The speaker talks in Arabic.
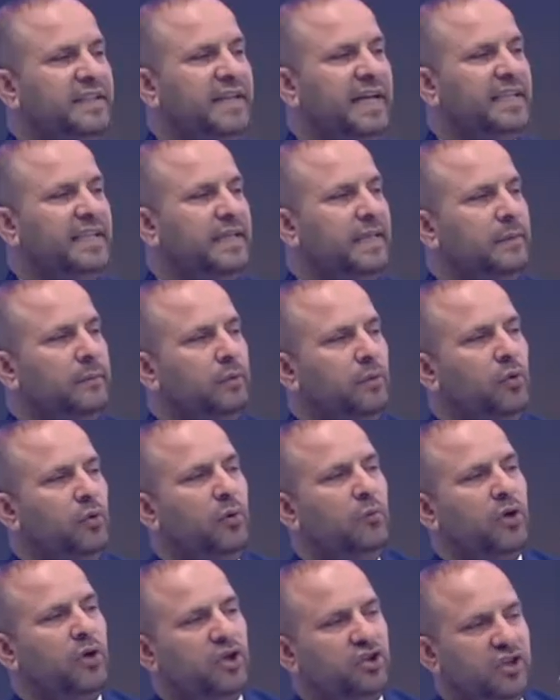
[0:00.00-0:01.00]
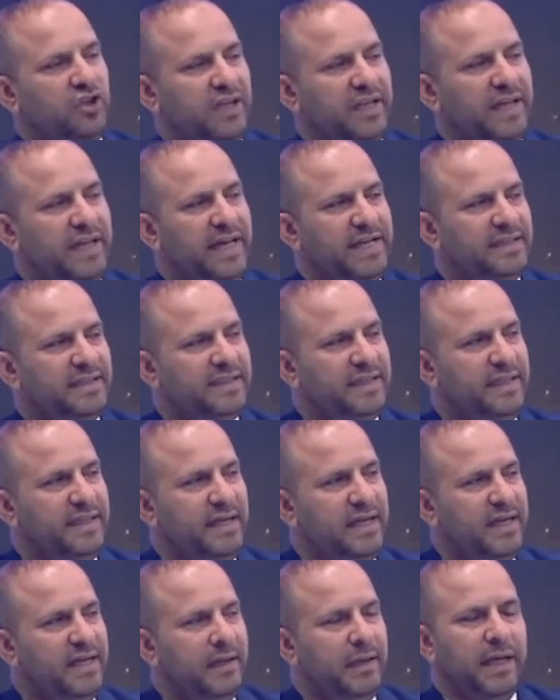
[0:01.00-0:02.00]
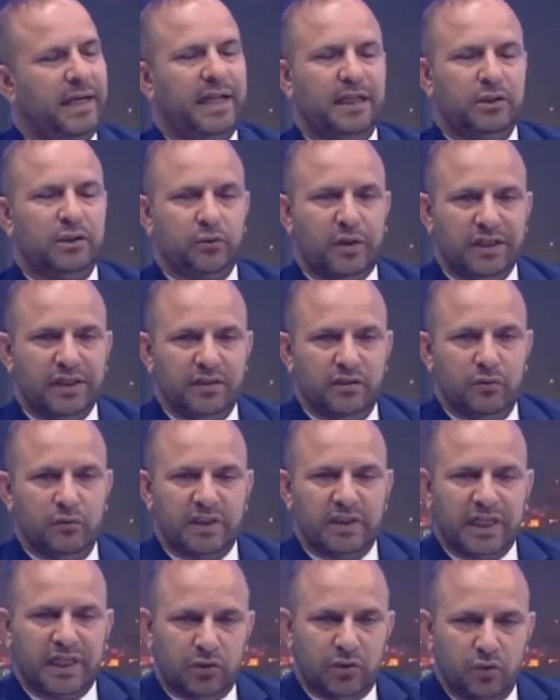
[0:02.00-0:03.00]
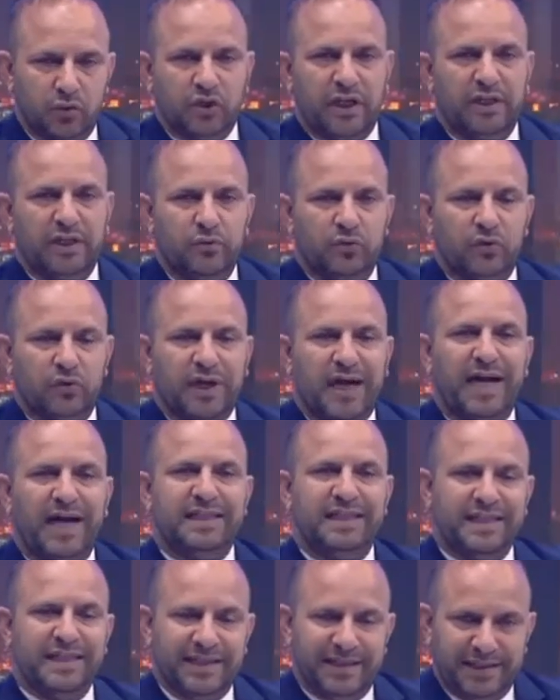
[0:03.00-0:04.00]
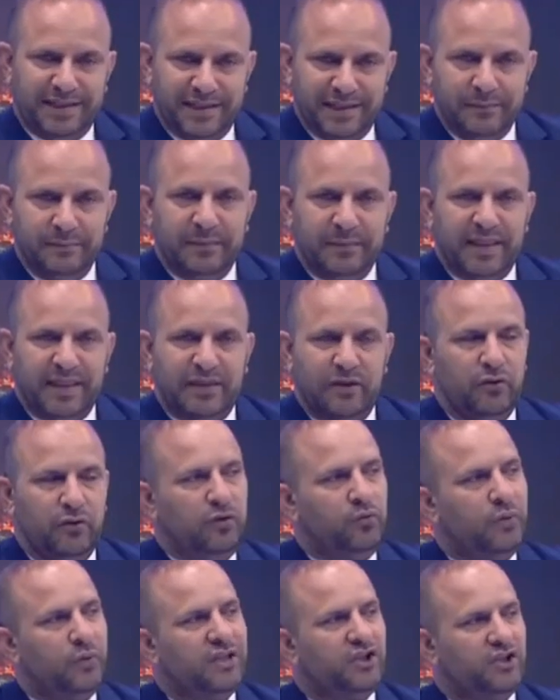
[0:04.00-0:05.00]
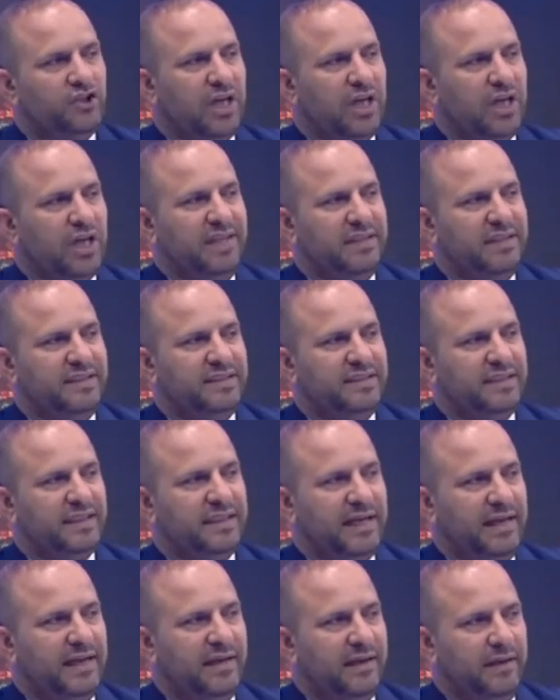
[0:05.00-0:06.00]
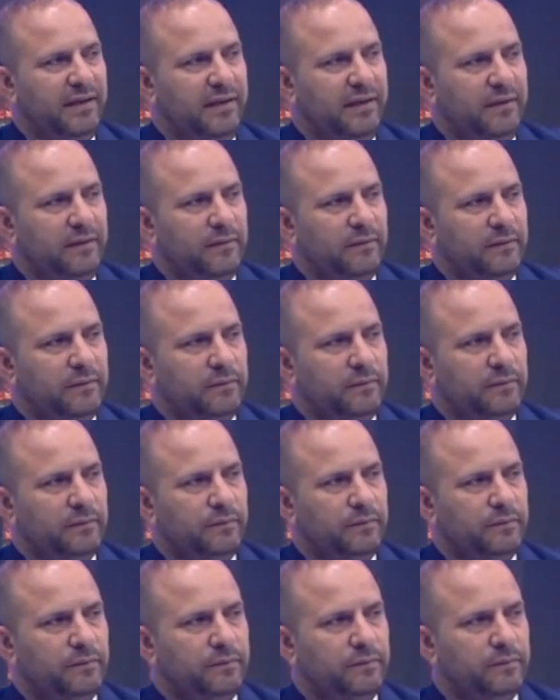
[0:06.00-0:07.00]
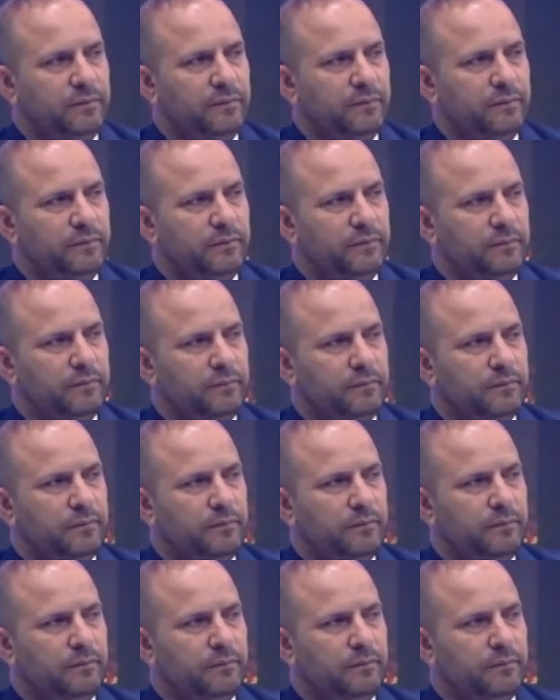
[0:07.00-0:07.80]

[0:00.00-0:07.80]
نادي هو مرشح رئاسي الا تقدر تقدروش انه قادر يمثل عنوان جامع للدساتره؟ هذا امر لا